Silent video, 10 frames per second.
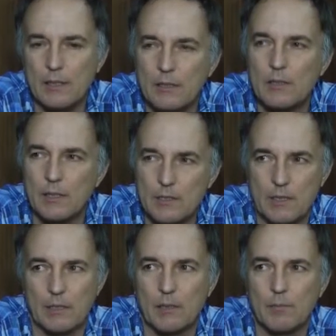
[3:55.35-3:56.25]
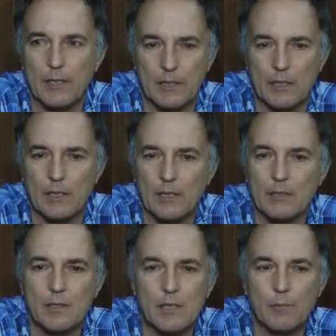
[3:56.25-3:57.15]
interesante para que
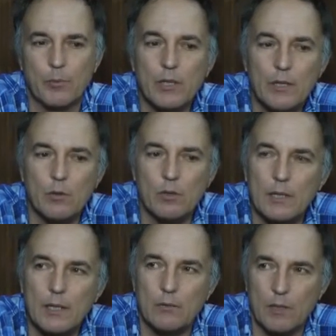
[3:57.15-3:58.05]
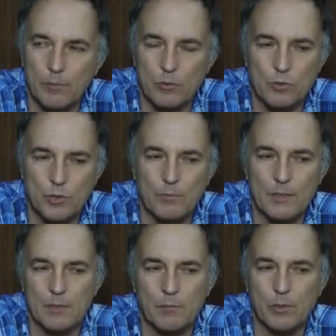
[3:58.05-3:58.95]
Argentina pueda volcar una producción
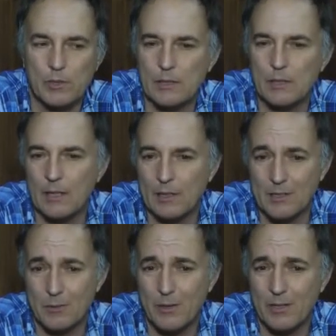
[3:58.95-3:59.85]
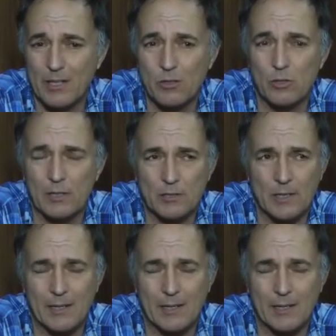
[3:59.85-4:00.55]
más importante que la que llevaba hasta ahora. O sea,